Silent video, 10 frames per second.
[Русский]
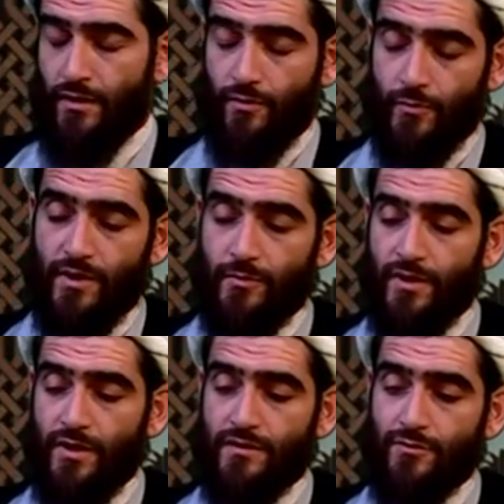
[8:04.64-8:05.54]
У меня
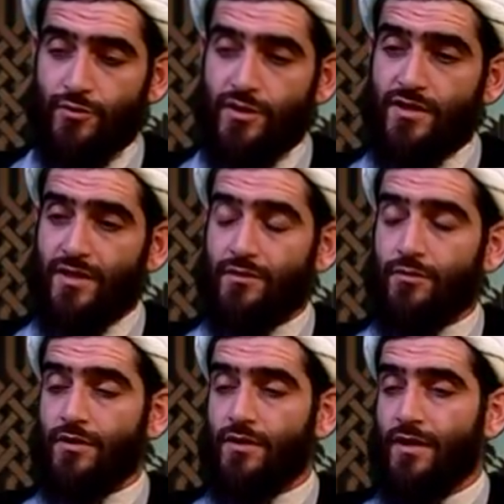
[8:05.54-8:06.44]
был один учитель,
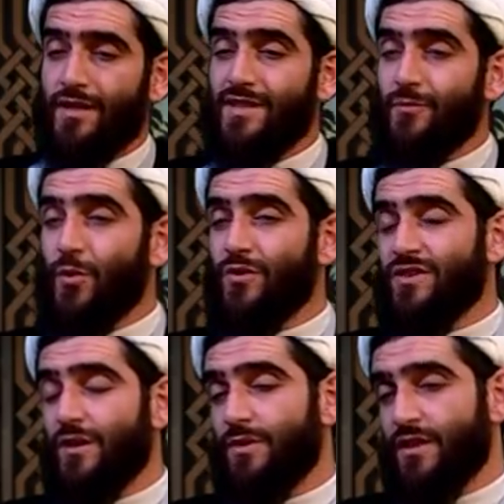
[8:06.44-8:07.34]
который не мог в
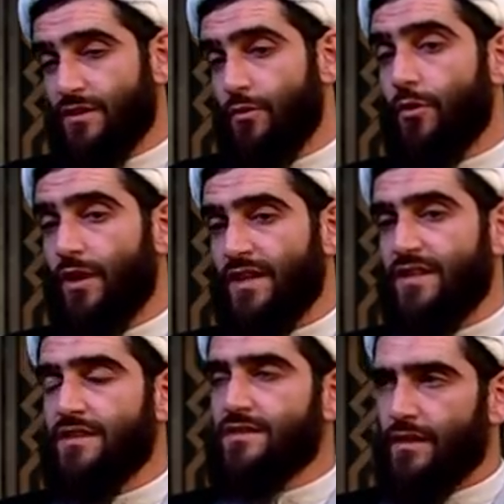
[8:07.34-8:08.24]
самой даже легкой
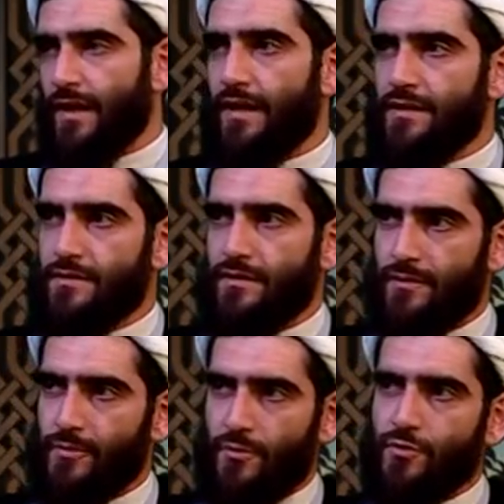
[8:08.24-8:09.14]
одежде находиться. Не
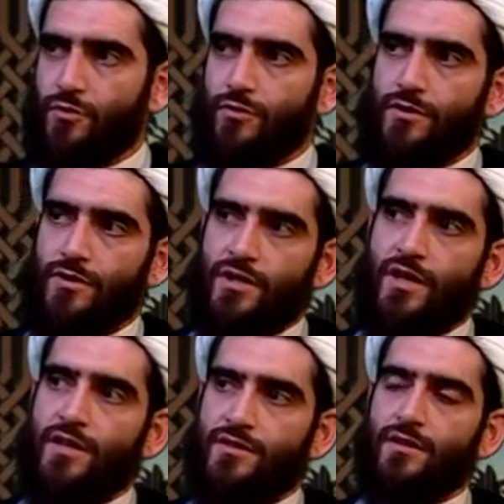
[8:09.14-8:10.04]
потому, что он не
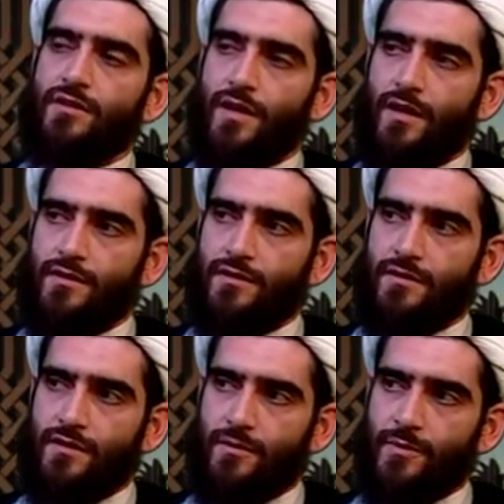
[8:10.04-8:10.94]
хотел
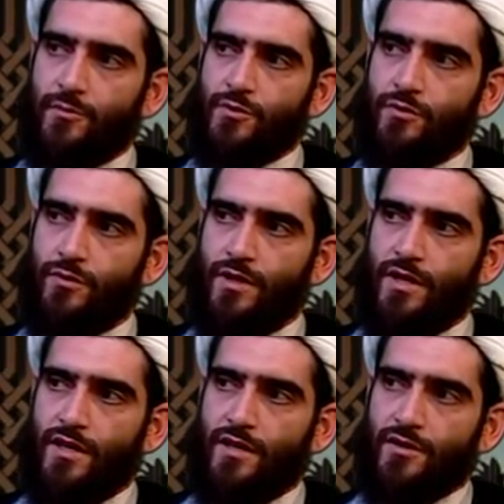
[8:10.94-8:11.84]
находиться, не потому, что он
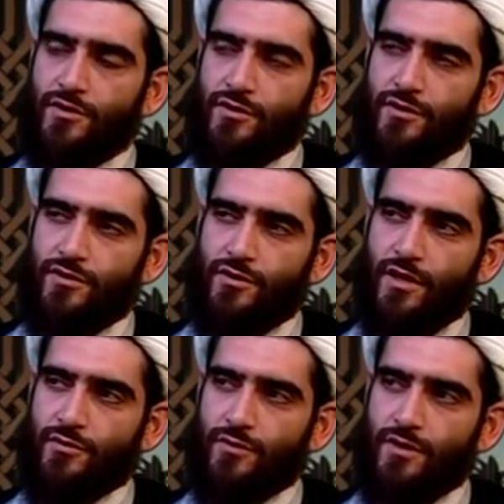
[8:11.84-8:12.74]

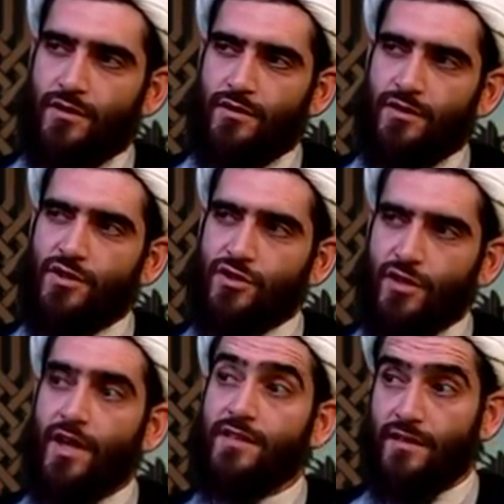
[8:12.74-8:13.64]
считал, что это
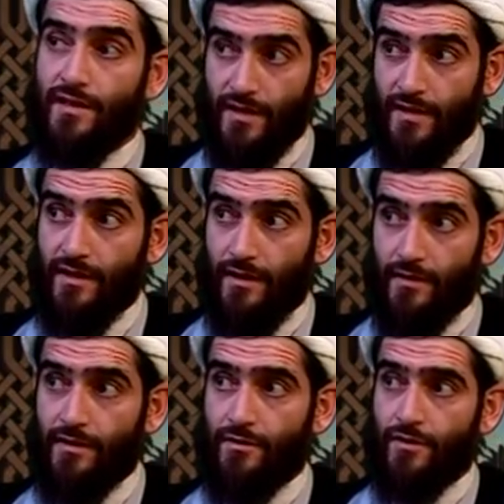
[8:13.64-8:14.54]
нежелательно и так далее.
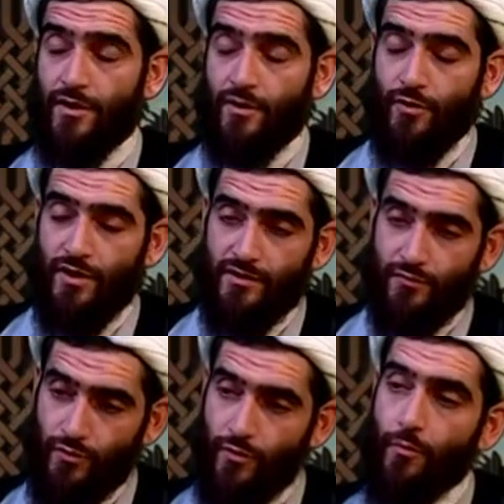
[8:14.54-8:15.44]
Нет, это,
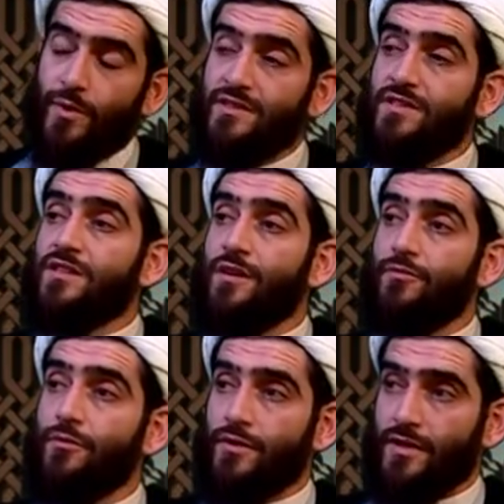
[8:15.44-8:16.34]
у него был
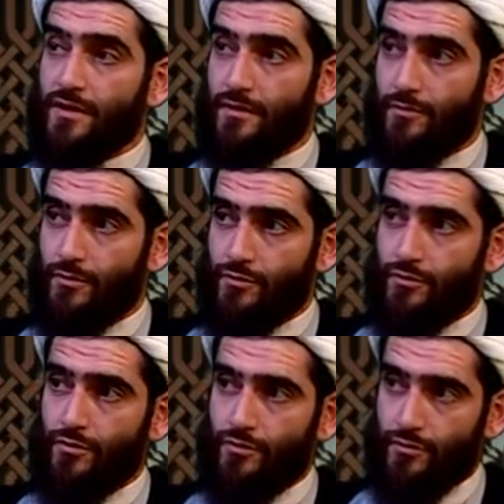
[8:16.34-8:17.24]
дискомфорт от этого. То есть
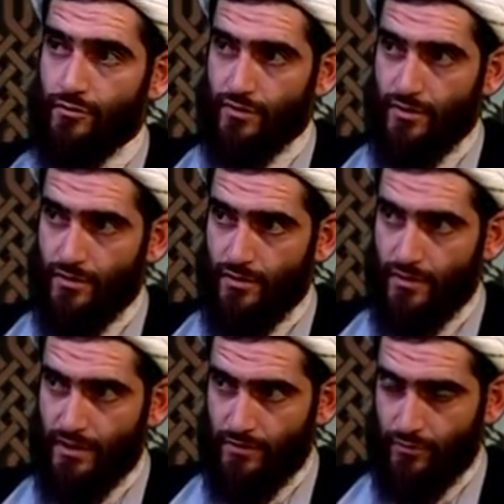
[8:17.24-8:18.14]
он уже,
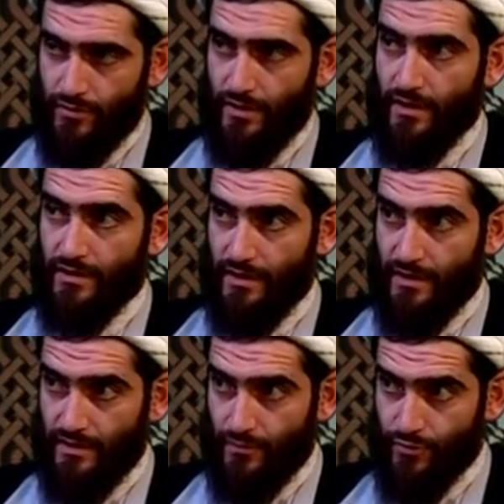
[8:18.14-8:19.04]
то есть э, это,
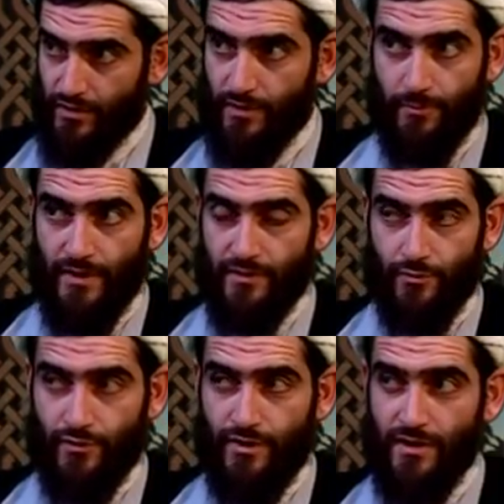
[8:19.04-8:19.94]
это, уже не, это
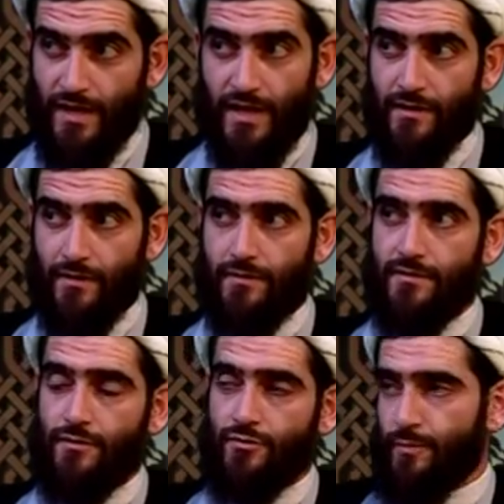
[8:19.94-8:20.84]
уже не
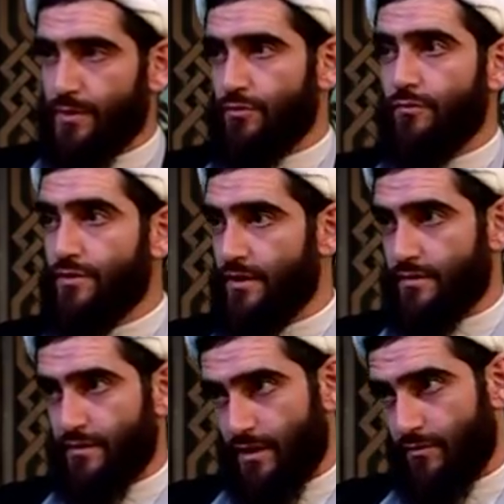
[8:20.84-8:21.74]
наигранность, это уже по зову
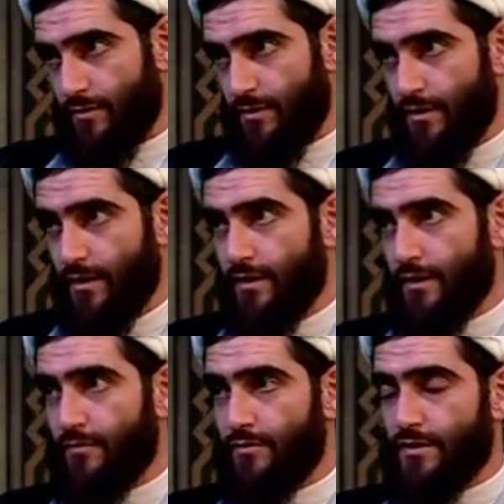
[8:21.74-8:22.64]
сердца, как вы,
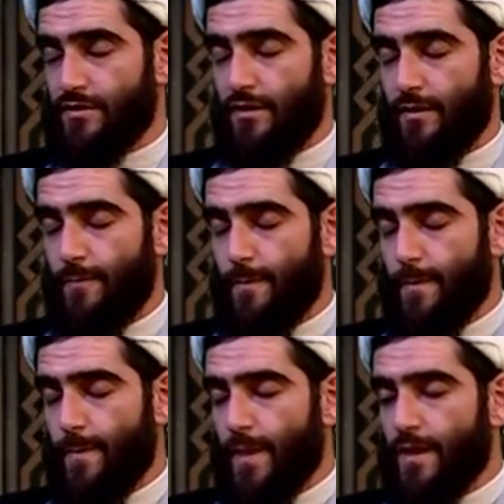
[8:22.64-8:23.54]
как вы сказали.
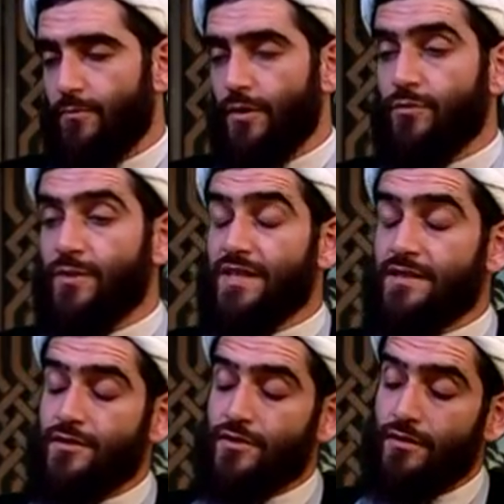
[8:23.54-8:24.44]
Поэтому
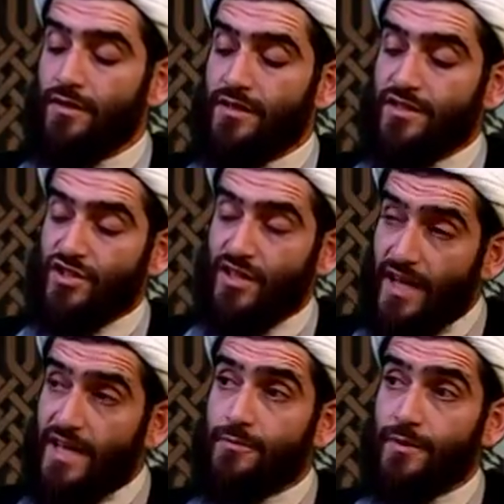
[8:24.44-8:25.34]
если человек
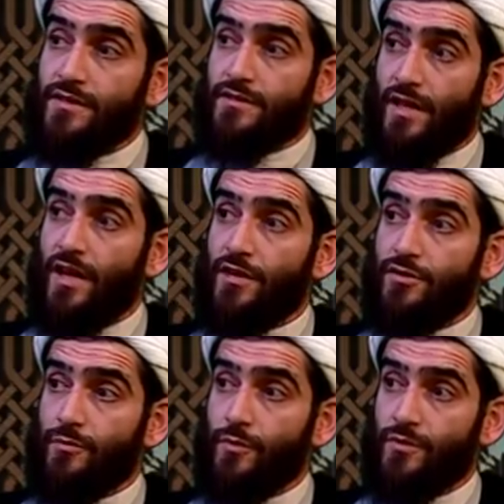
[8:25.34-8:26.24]
желает
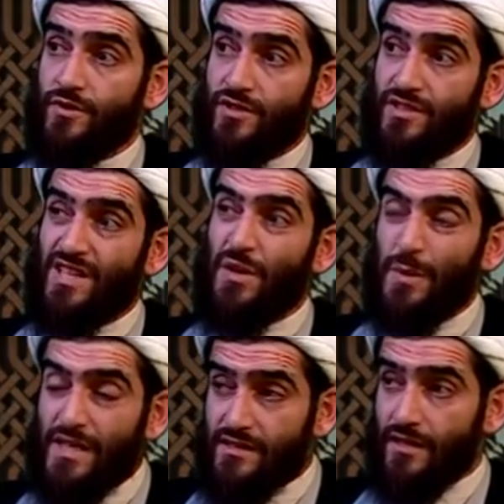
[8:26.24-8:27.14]
по-настоящему,
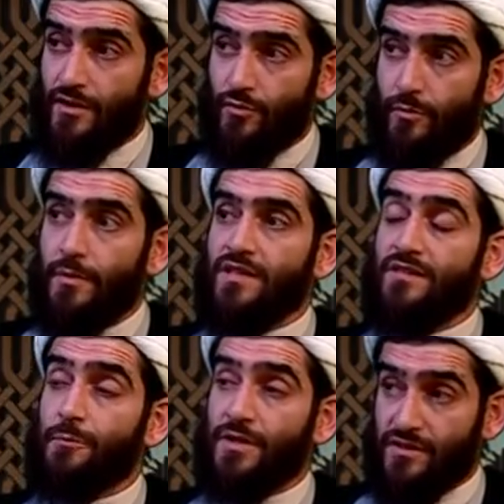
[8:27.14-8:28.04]
стремится к этому,
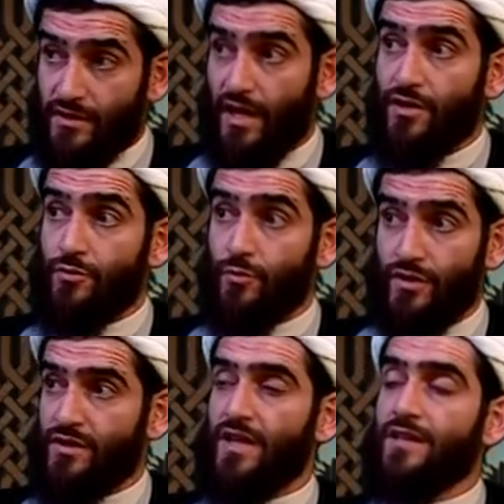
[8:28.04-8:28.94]
имеет по-настоящему
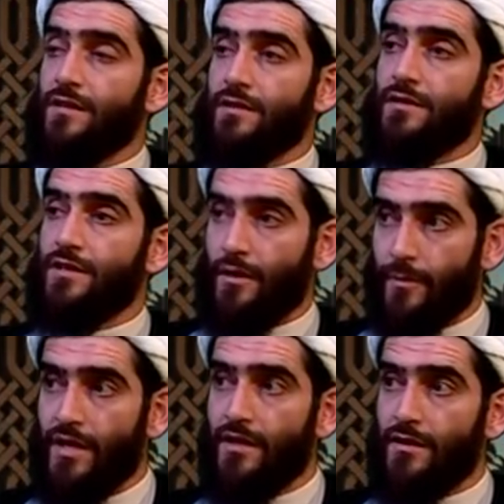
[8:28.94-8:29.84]
ненаигранные
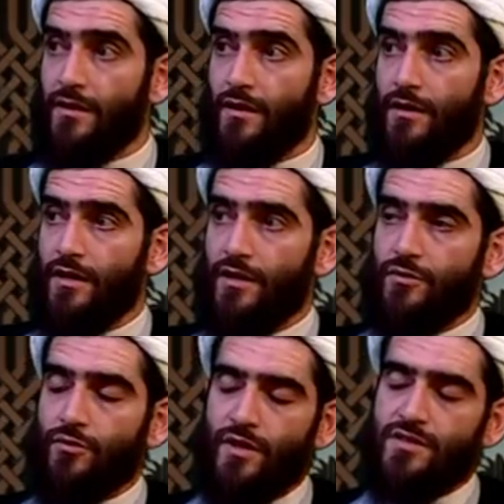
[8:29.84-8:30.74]
намерения,
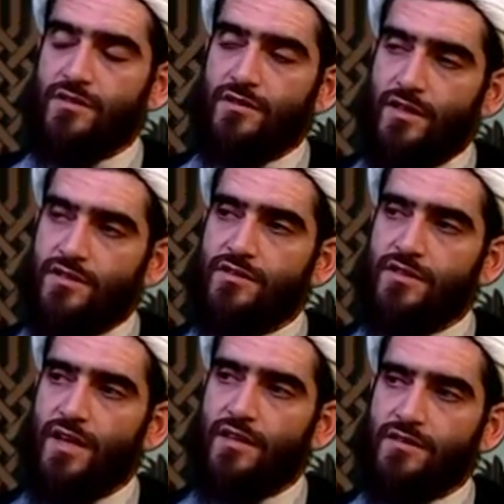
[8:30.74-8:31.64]
то эти, эти
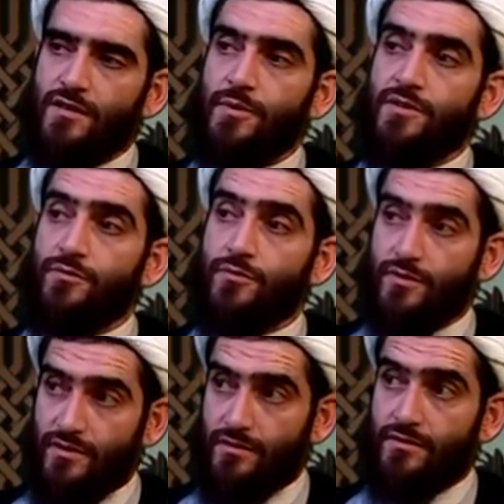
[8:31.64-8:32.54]
деяния
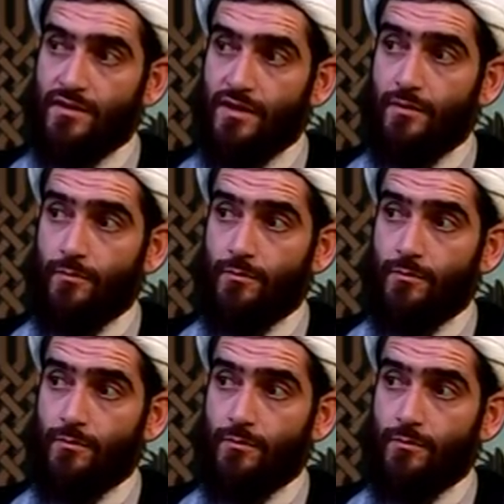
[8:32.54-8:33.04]
записываются за ним.